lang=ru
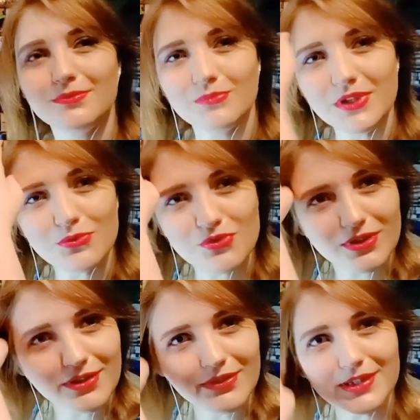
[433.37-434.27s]
мне нужно
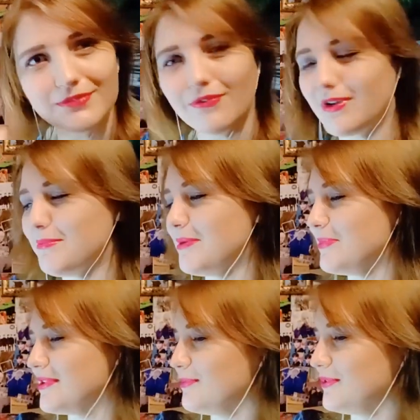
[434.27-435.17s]
говорить во время
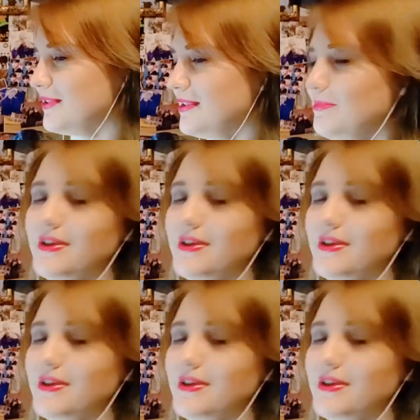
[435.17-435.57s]
просмотра клипа.